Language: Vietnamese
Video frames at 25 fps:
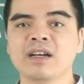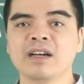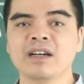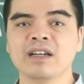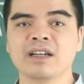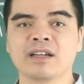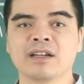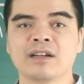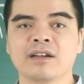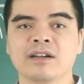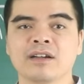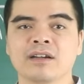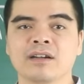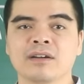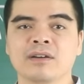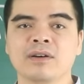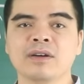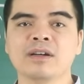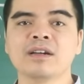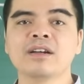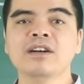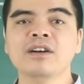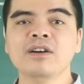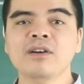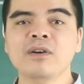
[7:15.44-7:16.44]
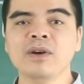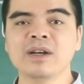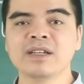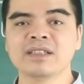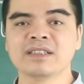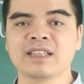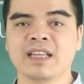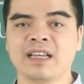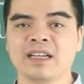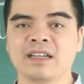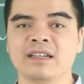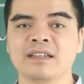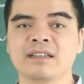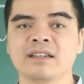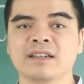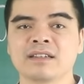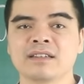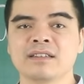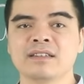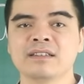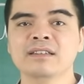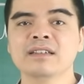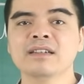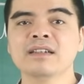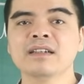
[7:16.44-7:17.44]
đời có cơ hội giành được
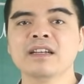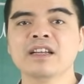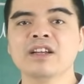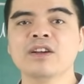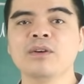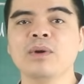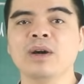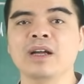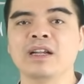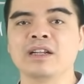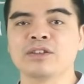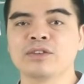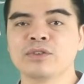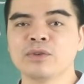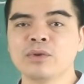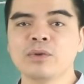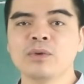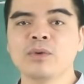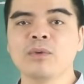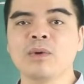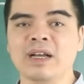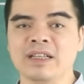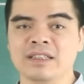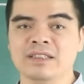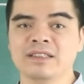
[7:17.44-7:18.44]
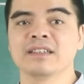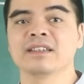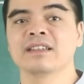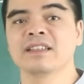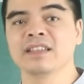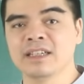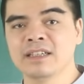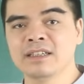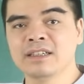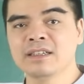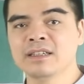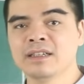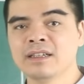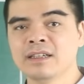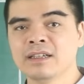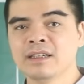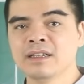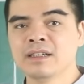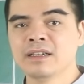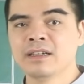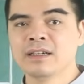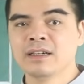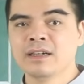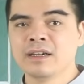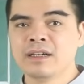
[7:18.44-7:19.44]
những cái khoản thu ngoài dự kiến.
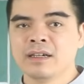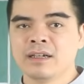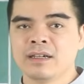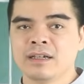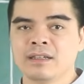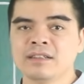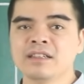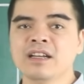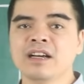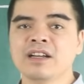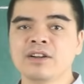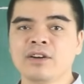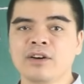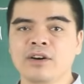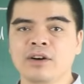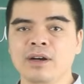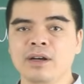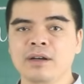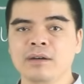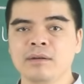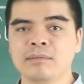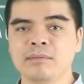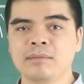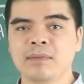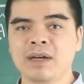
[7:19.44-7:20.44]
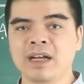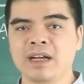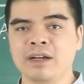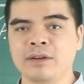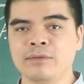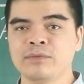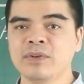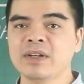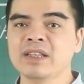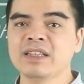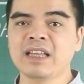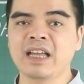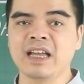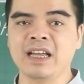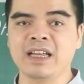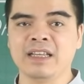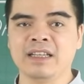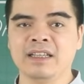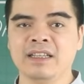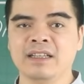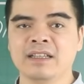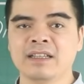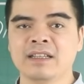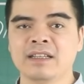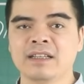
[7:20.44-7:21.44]
Nhờ đó mà phát
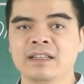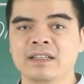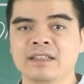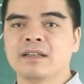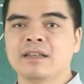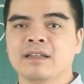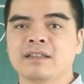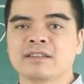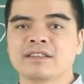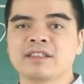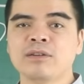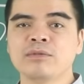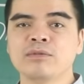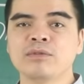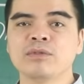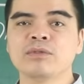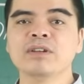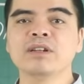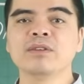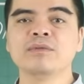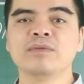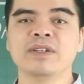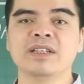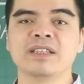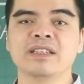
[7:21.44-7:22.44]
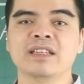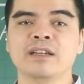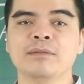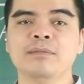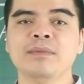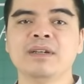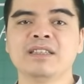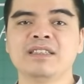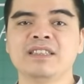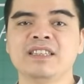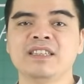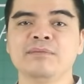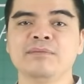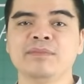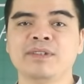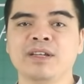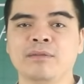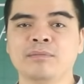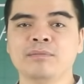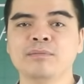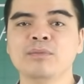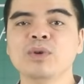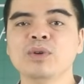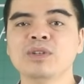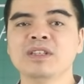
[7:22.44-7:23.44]
tài, xong cũng đừng vì thế mà chìm
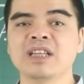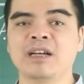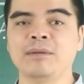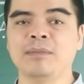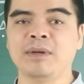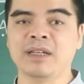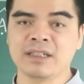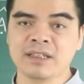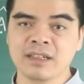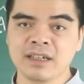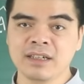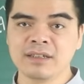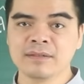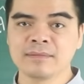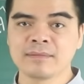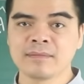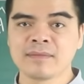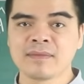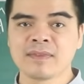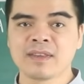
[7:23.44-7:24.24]
đắm buông thả bản thân.